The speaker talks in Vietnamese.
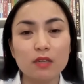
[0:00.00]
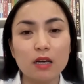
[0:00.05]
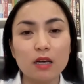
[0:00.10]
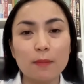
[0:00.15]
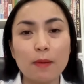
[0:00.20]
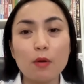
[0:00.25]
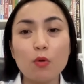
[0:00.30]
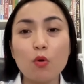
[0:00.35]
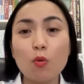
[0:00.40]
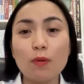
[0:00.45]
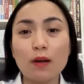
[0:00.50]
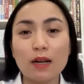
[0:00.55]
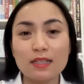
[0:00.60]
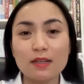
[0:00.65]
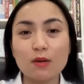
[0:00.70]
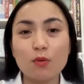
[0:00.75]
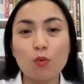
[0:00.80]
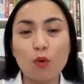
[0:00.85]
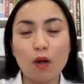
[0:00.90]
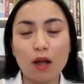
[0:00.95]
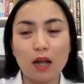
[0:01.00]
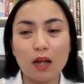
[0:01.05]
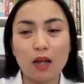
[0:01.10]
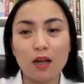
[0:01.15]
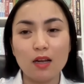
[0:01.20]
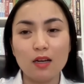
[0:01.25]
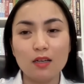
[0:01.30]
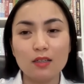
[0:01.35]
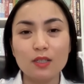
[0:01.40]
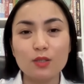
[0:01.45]
à, bao gồm cả rau quả
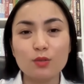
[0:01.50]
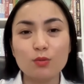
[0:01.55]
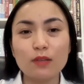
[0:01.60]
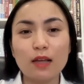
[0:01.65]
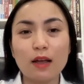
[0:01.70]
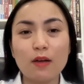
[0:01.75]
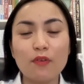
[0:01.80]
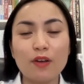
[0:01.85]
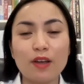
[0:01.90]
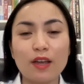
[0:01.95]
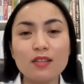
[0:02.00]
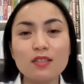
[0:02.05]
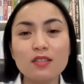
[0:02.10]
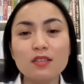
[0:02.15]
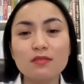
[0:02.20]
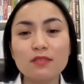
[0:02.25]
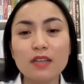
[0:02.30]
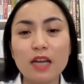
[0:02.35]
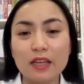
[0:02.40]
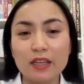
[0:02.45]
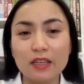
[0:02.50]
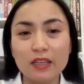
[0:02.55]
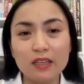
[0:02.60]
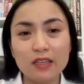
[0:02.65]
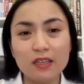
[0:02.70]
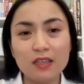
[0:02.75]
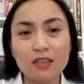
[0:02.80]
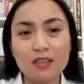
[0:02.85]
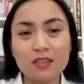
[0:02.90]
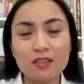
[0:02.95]
thì chúng ta cũng phải hết sức để
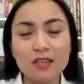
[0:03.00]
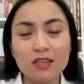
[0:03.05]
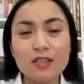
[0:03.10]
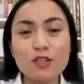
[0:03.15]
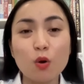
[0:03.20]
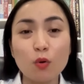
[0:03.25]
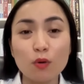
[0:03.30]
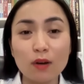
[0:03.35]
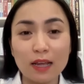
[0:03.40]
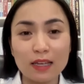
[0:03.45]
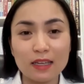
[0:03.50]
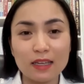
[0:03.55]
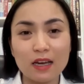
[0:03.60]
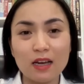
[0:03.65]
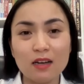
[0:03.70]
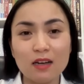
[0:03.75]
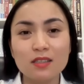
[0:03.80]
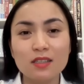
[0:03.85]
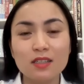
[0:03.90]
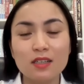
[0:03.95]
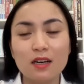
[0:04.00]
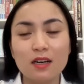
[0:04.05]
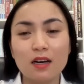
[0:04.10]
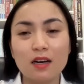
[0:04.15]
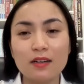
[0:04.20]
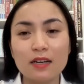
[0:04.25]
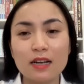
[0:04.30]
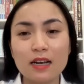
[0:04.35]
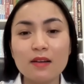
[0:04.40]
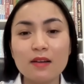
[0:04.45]
ý cái, cái chỗ này ha
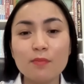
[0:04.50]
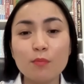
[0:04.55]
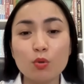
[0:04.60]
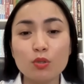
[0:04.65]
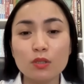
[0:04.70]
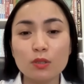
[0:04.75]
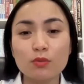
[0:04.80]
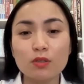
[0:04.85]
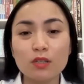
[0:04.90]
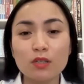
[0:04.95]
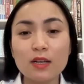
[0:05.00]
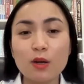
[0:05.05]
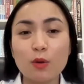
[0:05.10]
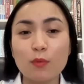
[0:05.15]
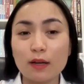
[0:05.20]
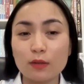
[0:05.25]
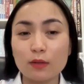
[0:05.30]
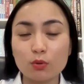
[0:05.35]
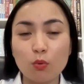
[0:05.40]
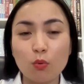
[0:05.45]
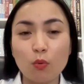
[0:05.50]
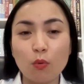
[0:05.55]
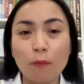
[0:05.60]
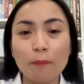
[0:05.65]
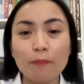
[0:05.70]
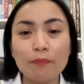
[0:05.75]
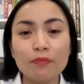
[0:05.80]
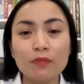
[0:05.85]
à, đấy là một trong những cái điều đặc thù